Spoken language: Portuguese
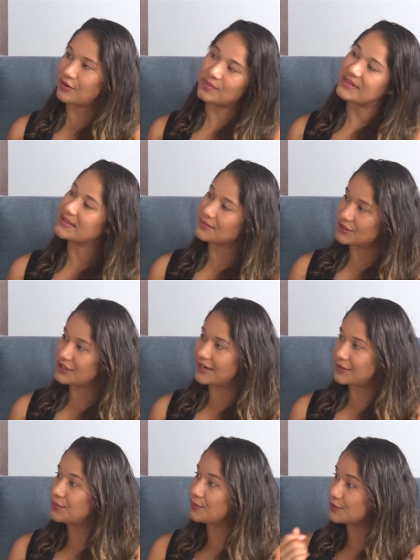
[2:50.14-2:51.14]
Comissão de
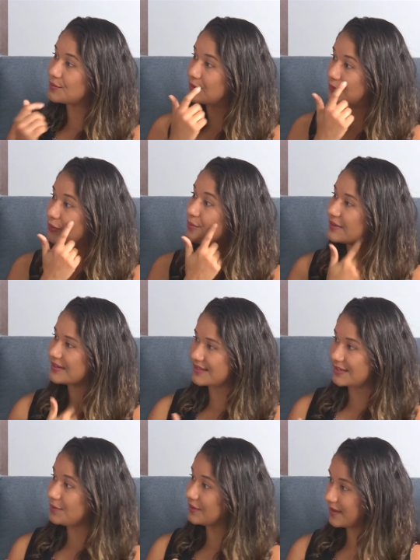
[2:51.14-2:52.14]
Direito do Consumidor, por
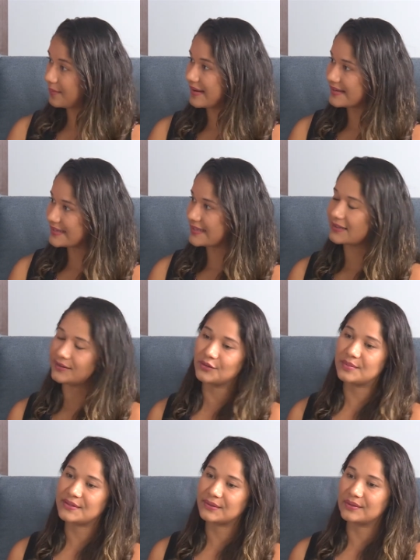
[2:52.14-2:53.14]
exemplo, que é parceira da
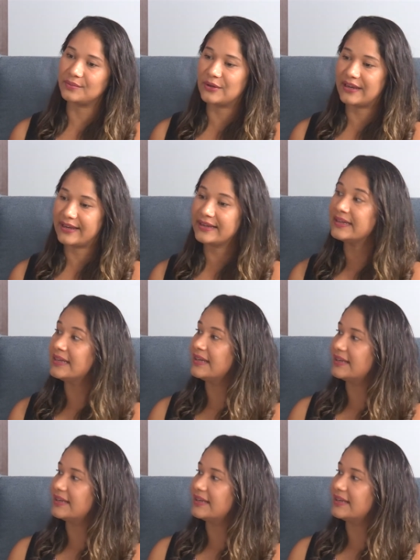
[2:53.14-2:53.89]
Comissão da Mulher,